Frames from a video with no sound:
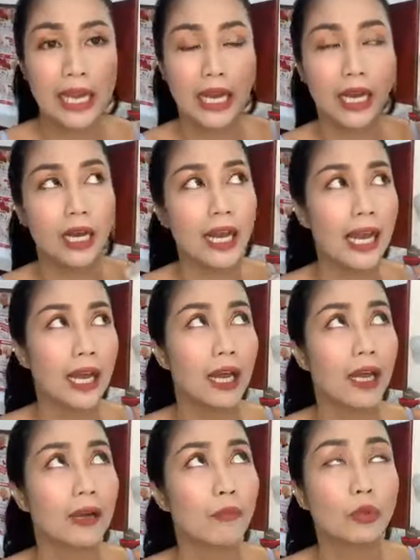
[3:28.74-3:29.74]

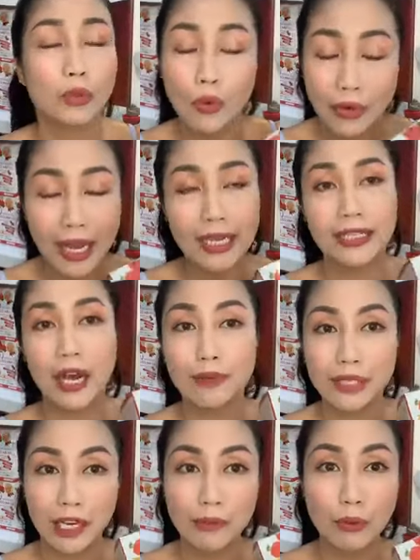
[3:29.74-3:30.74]
À, mùa thu này thì Ốc
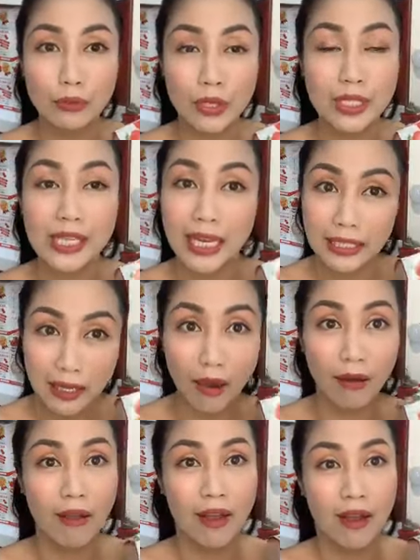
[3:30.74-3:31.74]
sẽ có một chuyến sang Nhật.
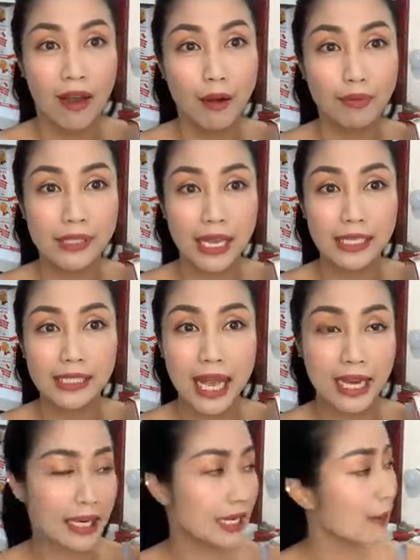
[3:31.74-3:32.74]
Ốc sẽ
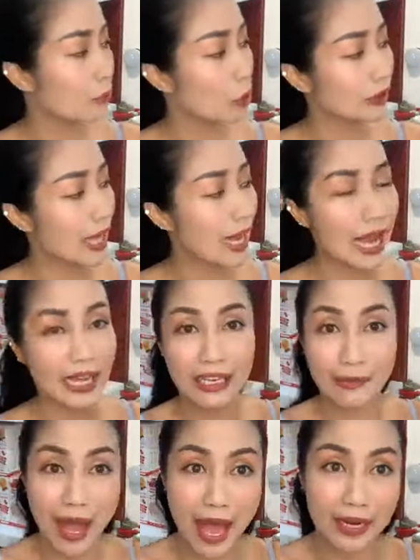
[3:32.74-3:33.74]
sang để gặp đối tác
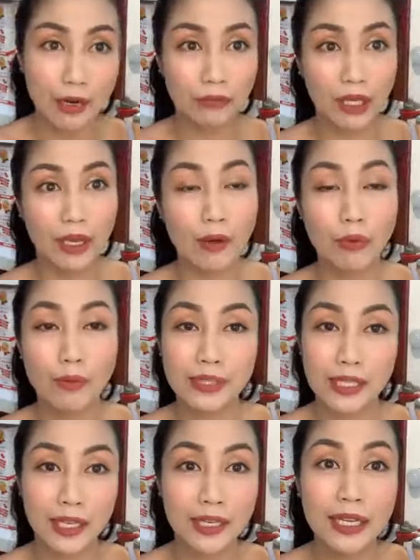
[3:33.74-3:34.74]
Akiba, đồng thời Ốc cũng
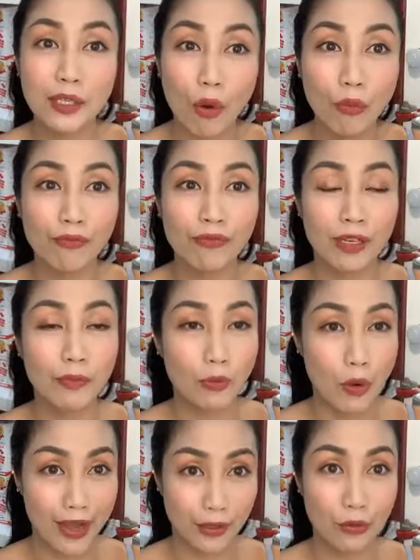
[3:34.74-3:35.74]
sẽ đi cùng với một
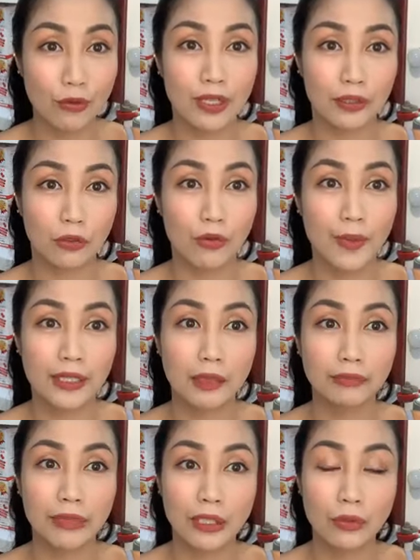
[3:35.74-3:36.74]
đoàn du lịch của bên
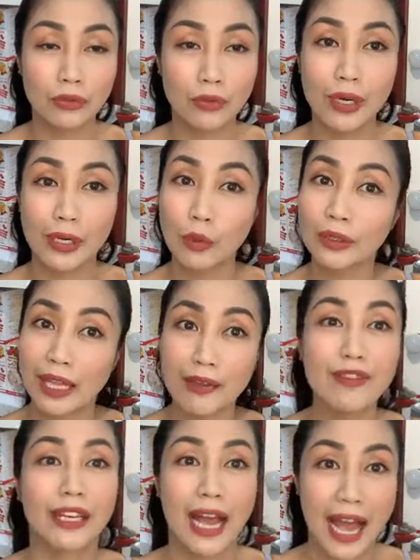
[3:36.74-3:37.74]
công ty du lịch quốc tế
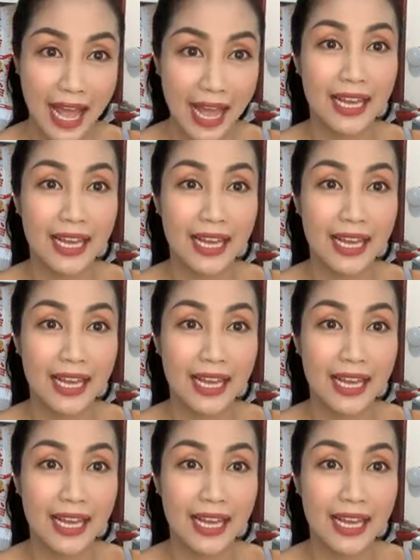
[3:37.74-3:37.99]
Việt Á,